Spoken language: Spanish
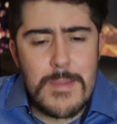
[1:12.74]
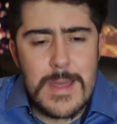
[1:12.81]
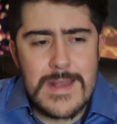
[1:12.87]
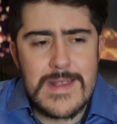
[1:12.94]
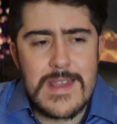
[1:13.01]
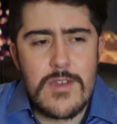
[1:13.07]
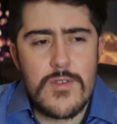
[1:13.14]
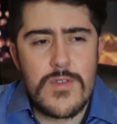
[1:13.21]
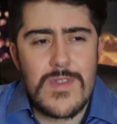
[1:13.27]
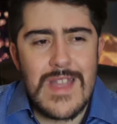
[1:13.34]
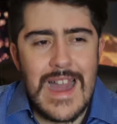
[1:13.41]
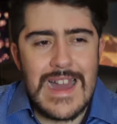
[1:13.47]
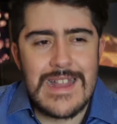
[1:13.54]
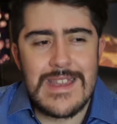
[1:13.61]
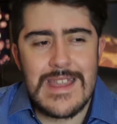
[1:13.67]
parecido
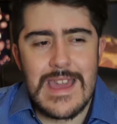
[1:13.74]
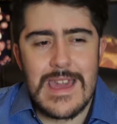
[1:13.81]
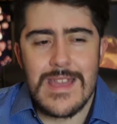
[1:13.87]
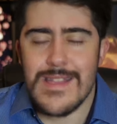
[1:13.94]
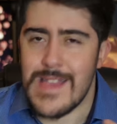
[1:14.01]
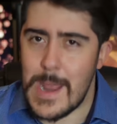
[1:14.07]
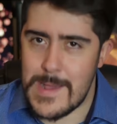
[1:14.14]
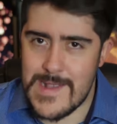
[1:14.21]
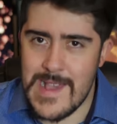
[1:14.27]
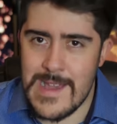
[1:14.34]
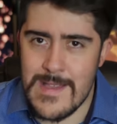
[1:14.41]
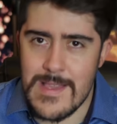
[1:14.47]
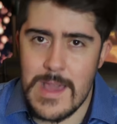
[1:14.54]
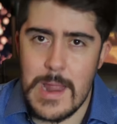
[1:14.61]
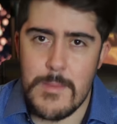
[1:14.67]
tan
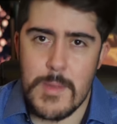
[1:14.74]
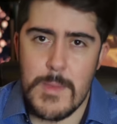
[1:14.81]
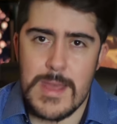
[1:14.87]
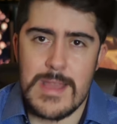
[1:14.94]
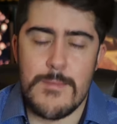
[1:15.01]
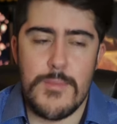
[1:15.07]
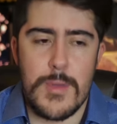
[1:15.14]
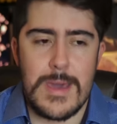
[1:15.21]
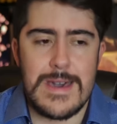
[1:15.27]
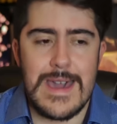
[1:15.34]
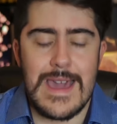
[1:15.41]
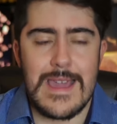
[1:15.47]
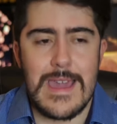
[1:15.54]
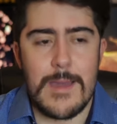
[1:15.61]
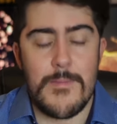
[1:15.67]
interesante de la primera temporada
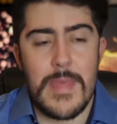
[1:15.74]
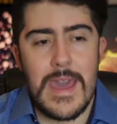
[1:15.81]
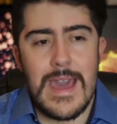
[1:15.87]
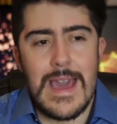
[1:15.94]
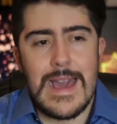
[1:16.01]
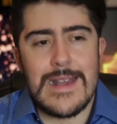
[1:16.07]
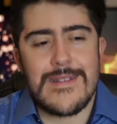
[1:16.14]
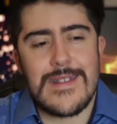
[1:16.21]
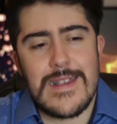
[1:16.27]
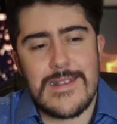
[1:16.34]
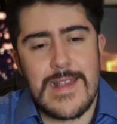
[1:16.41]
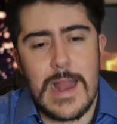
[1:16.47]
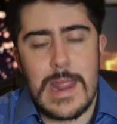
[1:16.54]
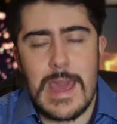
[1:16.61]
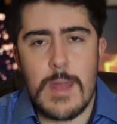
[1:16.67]
es que se
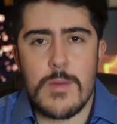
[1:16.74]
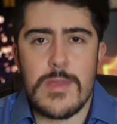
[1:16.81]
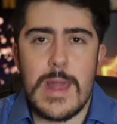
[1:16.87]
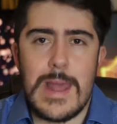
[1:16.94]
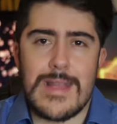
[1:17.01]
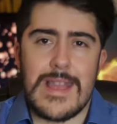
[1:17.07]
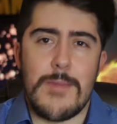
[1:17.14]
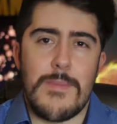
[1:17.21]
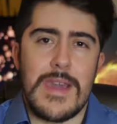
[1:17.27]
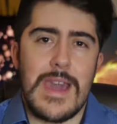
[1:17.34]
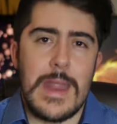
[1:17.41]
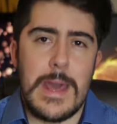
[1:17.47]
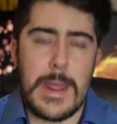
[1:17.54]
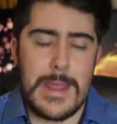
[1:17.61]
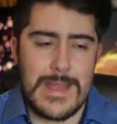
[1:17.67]
salieron de la
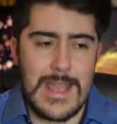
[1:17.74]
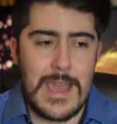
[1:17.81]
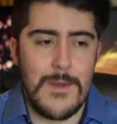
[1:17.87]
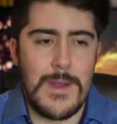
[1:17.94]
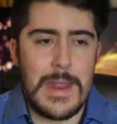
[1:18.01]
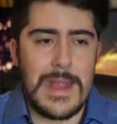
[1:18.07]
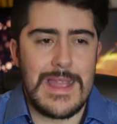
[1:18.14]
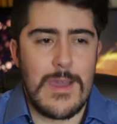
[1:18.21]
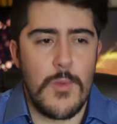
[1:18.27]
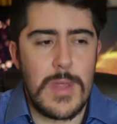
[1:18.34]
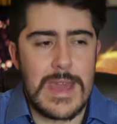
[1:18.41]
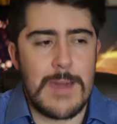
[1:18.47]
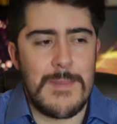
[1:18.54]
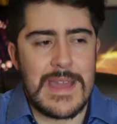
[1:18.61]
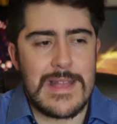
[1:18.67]
típica narrativa en la que
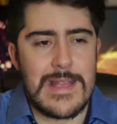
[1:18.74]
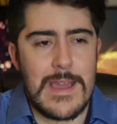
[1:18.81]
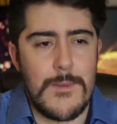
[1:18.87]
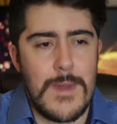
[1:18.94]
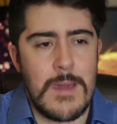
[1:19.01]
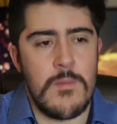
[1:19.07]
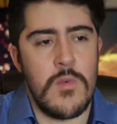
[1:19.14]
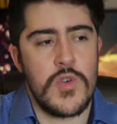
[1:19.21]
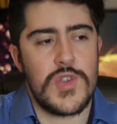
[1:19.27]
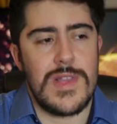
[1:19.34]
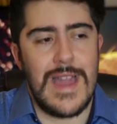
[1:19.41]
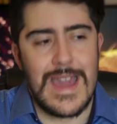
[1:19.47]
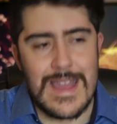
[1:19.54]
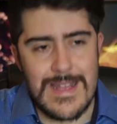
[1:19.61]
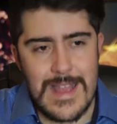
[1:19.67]
únicamente vemos
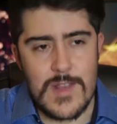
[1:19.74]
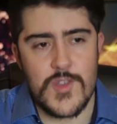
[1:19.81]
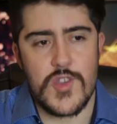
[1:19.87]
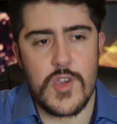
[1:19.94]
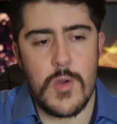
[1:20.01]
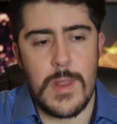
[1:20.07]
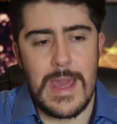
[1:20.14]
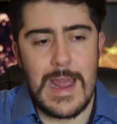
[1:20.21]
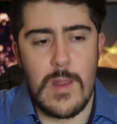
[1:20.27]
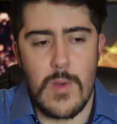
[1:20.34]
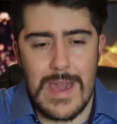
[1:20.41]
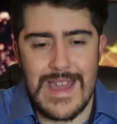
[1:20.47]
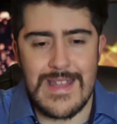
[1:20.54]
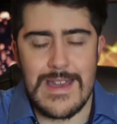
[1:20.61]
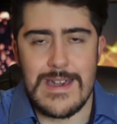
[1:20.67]
las intenciones y lo
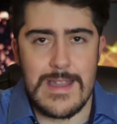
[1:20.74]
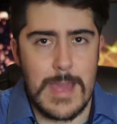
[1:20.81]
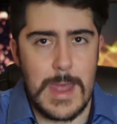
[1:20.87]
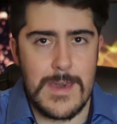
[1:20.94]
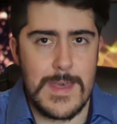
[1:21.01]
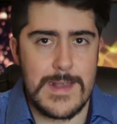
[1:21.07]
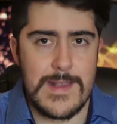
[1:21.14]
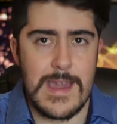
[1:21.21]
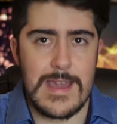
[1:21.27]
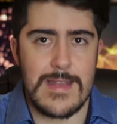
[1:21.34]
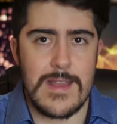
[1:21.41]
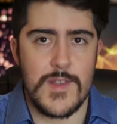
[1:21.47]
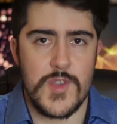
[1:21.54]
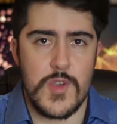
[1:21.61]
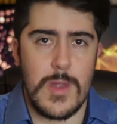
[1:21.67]
que está detrás de esas
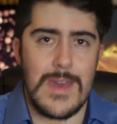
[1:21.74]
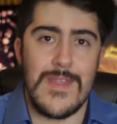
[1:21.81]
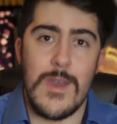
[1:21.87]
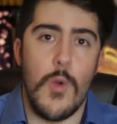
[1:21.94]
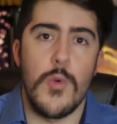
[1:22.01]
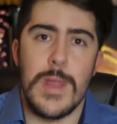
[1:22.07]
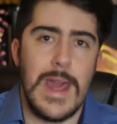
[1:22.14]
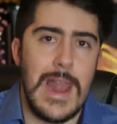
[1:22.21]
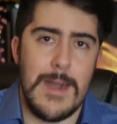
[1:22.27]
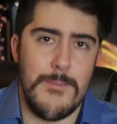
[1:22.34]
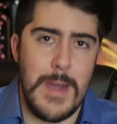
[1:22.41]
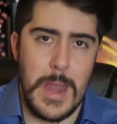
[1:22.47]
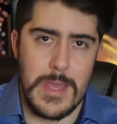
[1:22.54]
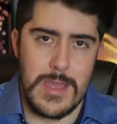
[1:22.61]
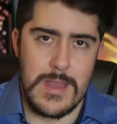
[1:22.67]
intenciones de una de las
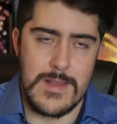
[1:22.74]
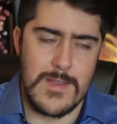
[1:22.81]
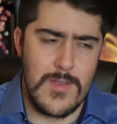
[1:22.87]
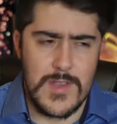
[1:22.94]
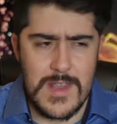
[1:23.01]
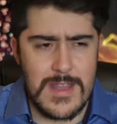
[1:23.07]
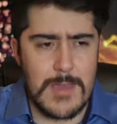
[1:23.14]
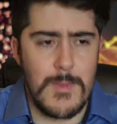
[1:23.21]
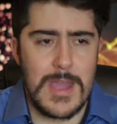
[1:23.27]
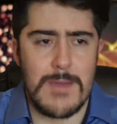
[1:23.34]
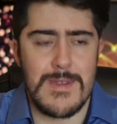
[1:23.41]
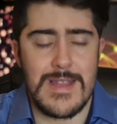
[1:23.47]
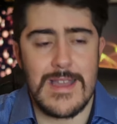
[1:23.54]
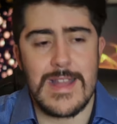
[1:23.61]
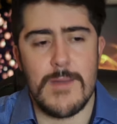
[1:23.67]
partes. Entonces
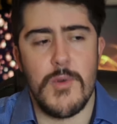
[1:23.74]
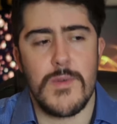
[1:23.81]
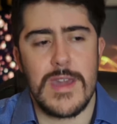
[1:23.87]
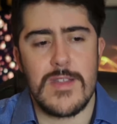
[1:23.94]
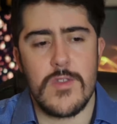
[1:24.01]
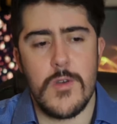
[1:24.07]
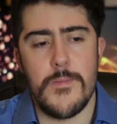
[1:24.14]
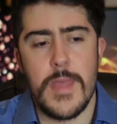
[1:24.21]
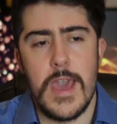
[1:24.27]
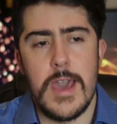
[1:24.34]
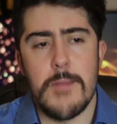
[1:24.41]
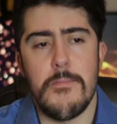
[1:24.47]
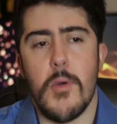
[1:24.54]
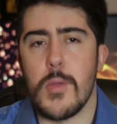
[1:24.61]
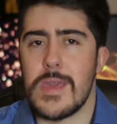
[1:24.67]
típicamente estamos viendo
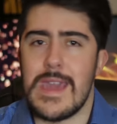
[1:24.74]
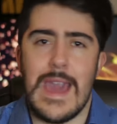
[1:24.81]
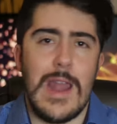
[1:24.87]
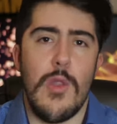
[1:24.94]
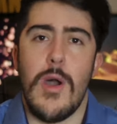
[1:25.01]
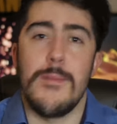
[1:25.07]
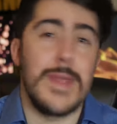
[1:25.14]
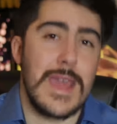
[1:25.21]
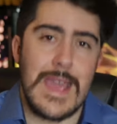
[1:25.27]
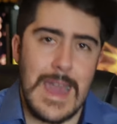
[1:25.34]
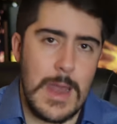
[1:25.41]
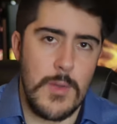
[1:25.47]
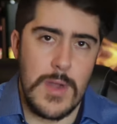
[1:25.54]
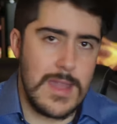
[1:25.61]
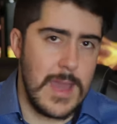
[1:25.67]
por qué los
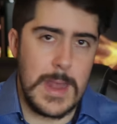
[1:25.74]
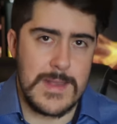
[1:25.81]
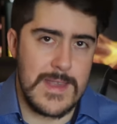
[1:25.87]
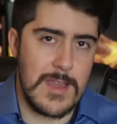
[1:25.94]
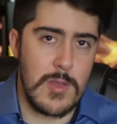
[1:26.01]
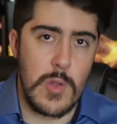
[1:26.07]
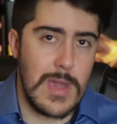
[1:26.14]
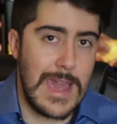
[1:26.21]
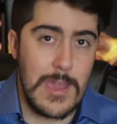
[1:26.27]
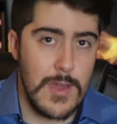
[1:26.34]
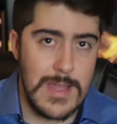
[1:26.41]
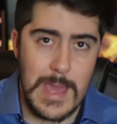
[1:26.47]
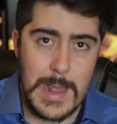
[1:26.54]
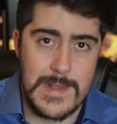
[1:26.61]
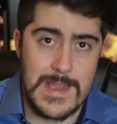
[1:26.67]
americanos están haciendo lo que ellos
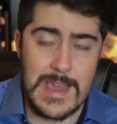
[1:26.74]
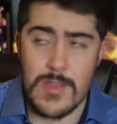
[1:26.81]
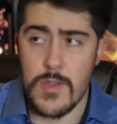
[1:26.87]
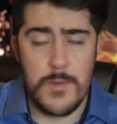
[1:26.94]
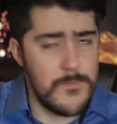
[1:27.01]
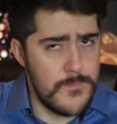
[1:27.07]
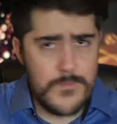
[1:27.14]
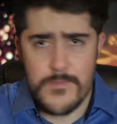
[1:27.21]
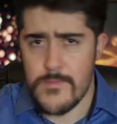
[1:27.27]
están haciendo